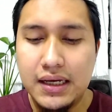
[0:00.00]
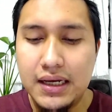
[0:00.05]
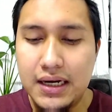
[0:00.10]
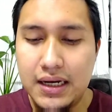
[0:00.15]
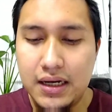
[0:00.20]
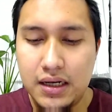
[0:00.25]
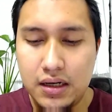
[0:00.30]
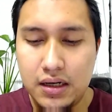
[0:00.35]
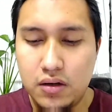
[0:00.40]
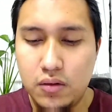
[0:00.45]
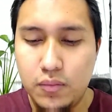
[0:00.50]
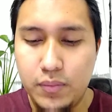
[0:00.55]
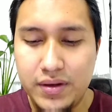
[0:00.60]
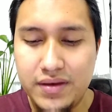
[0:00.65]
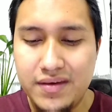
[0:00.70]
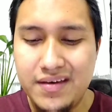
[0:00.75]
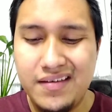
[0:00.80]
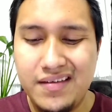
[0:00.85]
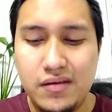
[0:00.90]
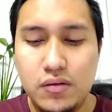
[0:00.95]
que la
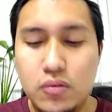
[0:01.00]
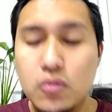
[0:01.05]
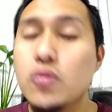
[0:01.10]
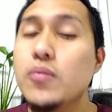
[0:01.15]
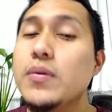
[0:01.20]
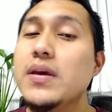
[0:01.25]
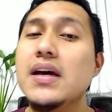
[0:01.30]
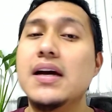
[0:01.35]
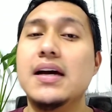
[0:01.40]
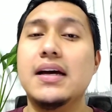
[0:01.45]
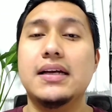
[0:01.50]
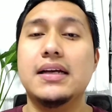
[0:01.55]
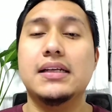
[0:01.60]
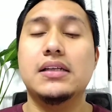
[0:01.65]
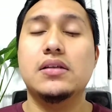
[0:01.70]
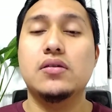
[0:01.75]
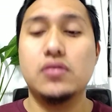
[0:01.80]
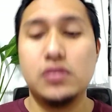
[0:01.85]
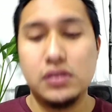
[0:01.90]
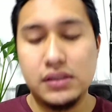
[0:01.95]
compañía de Nubia,
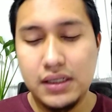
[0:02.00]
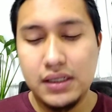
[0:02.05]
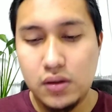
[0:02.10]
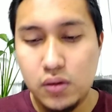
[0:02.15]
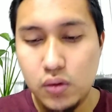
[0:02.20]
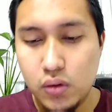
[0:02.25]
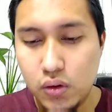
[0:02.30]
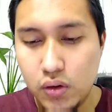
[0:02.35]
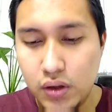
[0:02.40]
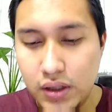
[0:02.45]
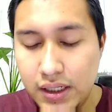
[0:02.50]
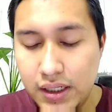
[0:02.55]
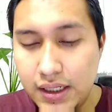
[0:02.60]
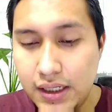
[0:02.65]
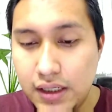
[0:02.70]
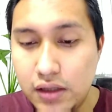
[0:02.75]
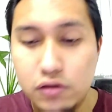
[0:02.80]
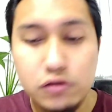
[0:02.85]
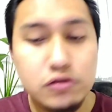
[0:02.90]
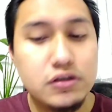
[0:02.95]
nos sacó
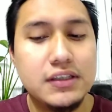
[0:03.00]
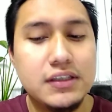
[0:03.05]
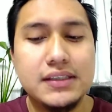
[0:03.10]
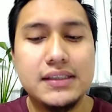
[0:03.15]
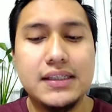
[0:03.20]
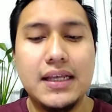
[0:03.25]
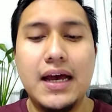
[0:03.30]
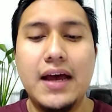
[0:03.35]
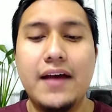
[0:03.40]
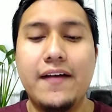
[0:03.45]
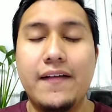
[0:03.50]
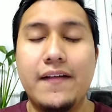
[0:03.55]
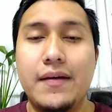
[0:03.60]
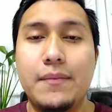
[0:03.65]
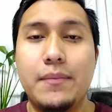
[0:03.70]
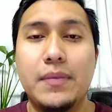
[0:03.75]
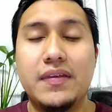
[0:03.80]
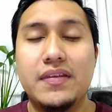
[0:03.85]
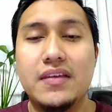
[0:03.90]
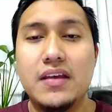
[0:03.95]
y nos está
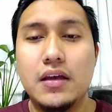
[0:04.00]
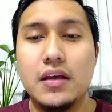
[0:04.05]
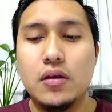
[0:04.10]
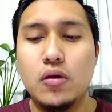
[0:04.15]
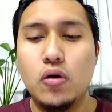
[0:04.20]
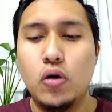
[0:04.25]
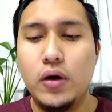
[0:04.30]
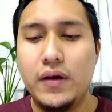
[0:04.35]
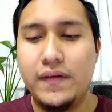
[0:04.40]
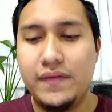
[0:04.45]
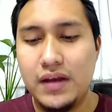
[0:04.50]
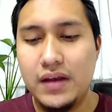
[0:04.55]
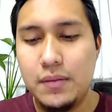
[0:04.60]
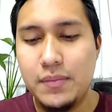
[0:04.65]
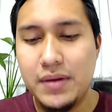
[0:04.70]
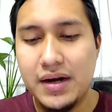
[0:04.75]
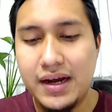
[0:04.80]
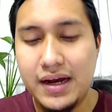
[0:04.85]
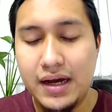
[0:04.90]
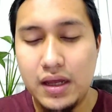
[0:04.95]
metiendo en
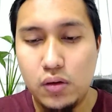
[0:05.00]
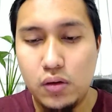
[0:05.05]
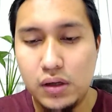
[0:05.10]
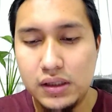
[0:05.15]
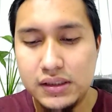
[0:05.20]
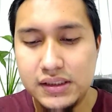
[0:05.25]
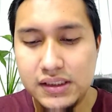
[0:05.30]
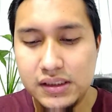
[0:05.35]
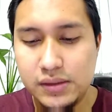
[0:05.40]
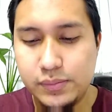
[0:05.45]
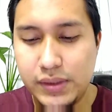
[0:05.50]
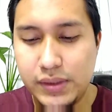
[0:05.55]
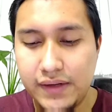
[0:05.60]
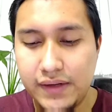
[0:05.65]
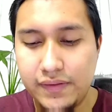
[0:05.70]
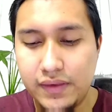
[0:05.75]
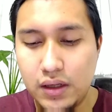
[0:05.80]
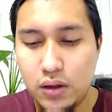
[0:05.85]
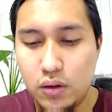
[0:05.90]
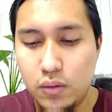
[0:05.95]
el mercado. Así
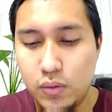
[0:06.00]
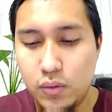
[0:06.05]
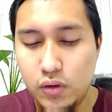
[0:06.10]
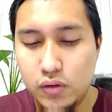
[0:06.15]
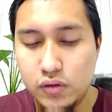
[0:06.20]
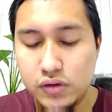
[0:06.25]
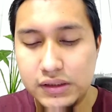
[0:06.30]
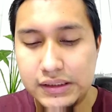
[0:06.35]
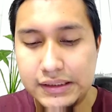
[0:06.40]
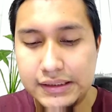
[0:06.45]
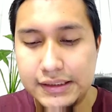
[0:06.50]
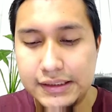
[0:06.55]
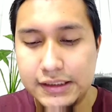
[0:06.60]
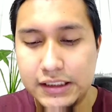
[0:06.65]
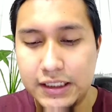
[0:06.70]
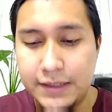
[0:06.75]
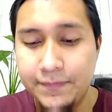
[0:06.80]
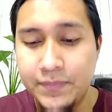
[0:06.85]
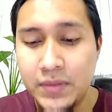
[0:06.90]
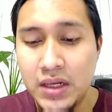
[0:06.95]
gente. como no? Sí, sí,
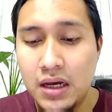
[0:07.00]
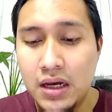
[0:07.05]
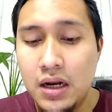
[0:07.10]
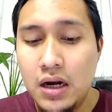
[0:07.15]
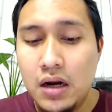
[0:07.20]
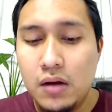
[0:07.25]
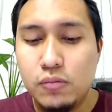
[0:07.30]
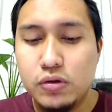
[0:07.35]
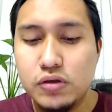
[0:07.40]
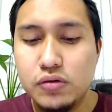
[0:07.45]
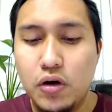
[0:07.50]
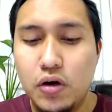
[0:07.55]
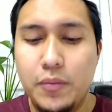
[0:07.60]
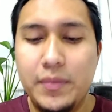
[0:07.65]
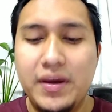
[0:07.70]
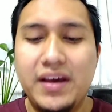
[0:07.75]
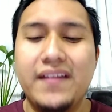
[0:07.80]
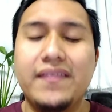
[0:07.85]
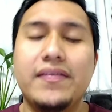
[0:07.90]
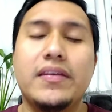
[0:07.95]
sí. Pues bueno,
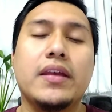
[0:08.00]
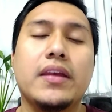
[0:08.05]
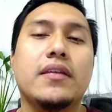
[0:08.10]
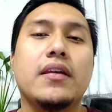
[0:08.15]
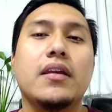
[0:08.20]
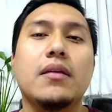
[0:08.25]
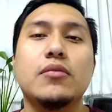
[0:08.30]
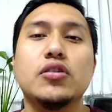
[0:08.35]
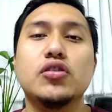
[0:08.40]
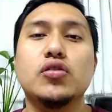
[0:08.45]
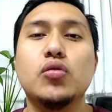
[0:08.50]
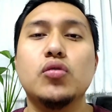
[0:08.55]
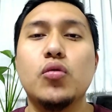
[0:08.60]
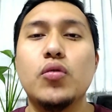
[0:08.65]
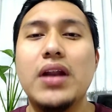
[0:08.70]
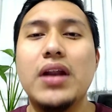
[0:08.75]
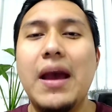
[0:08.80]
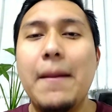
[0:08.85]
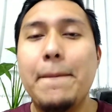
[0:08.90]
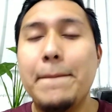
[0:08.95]
mi gente, tenemos
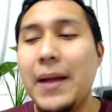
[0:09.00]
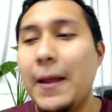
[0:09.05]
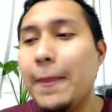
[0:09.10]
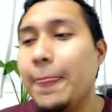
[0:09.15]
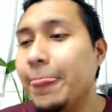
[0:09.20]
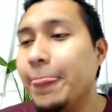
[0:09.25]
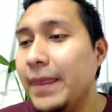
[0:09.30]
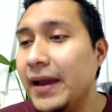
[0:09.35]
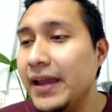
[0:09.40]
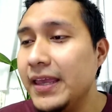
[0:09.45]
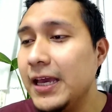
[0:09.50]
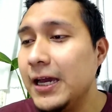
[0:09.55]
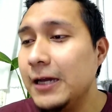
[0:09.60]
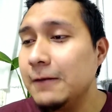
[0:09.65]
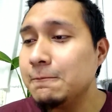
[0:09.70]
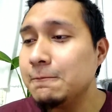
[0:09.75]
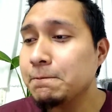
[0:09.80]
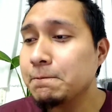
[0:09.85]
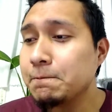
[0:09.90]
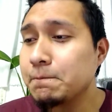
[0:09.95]
una
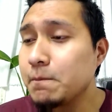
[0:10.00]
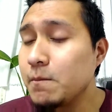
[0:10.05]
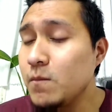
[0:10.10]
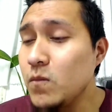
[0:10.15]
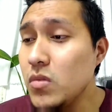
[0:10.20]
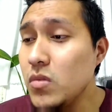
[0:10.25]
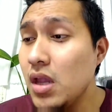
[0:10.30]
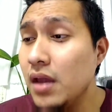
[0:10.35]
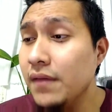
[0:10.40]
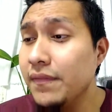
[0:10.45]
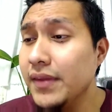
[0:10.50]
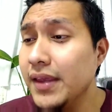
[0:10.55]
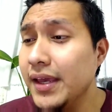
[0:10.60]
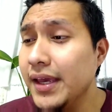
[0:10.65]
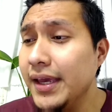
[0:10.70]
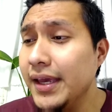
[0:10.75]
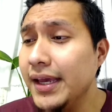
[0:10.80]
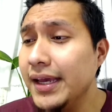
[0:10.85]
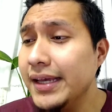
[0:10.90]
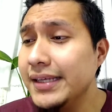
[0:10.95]
pantalla
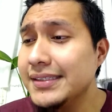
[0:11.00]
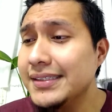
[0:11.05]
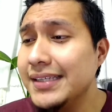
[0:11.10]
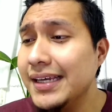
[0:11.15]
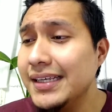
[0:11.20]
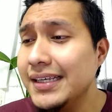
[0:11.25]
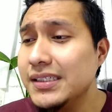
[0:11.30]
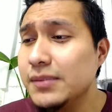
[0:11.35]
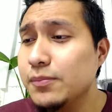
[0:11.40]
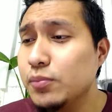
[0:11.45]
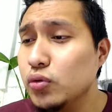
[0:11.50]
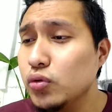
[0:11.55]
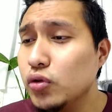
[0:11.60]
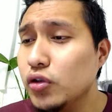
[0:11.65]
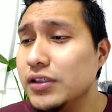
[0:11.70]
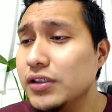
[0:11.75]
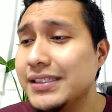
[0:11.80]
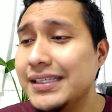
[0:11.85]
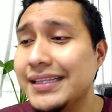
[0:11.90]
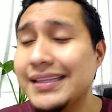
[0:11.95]
de
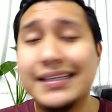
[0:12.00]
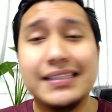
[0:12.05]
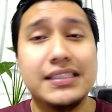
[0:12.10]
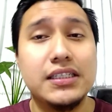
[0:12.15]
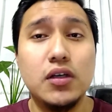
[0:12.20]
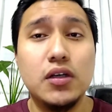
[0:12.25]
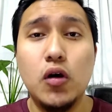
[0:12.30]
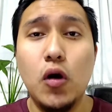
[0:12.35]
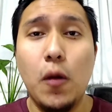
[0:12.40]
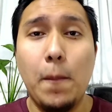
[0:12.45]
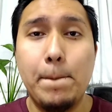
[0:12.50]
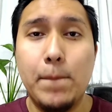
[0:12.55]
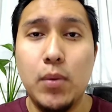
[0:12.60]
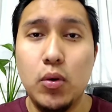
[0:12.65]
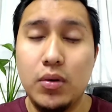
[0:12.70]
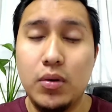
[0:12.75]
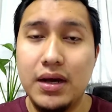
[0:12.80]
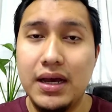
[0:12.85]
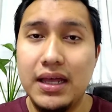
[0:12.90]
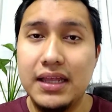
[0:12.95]
6.65
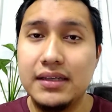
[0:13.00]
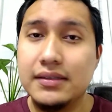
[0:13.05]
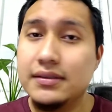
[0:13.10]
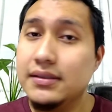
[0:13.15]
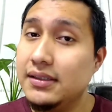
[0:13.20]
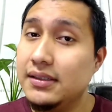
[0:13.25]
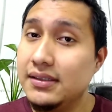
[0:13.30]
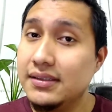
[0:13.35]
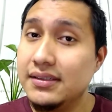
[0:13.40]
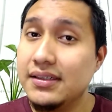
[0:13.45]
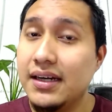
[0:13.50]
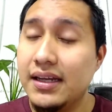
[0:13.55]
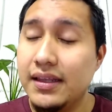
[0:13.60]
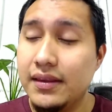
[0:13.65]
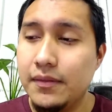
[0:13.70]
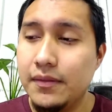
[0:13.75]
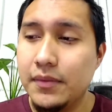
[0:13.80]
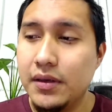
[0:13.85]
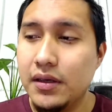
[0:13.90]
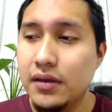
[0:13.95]
pulgadas. Es
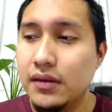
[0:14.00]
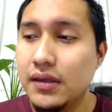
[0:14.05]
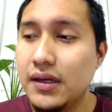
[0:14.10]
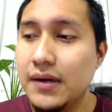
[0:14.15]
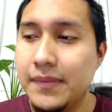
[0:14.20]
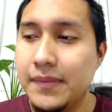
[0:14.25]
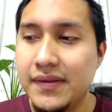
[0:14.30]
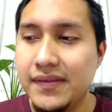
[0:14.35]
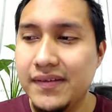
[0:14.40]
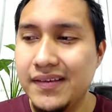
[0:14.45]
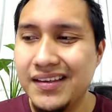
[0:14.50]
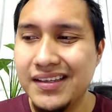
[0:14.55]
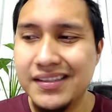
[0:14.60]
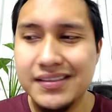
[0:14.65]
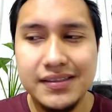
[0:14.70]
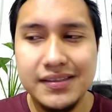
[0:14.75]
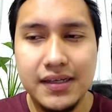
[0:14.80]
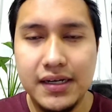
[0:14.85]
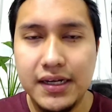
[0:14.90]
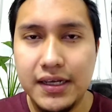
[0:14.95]
grande, mi gente. La pantalla
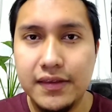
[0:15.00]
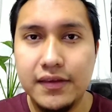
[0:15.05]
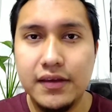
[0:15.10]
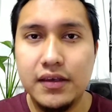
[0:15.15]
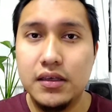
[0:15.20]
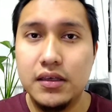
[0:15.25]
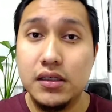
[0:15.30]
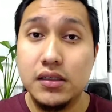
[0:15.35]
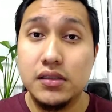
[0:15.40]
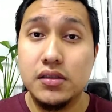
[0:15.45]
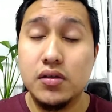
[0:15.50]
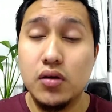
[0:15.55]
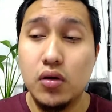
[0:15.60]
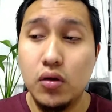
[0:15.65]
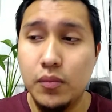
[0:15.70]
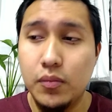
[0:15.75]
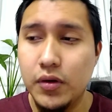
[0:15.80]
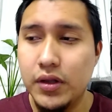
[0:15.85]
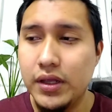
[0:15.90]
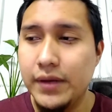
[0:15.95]
es grande y es
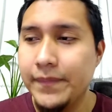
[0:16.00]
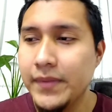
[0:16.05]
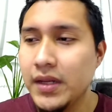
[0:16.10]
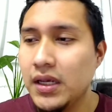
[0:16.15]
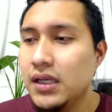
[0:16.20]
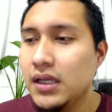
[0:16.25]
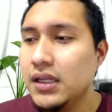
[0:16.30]
cómoda.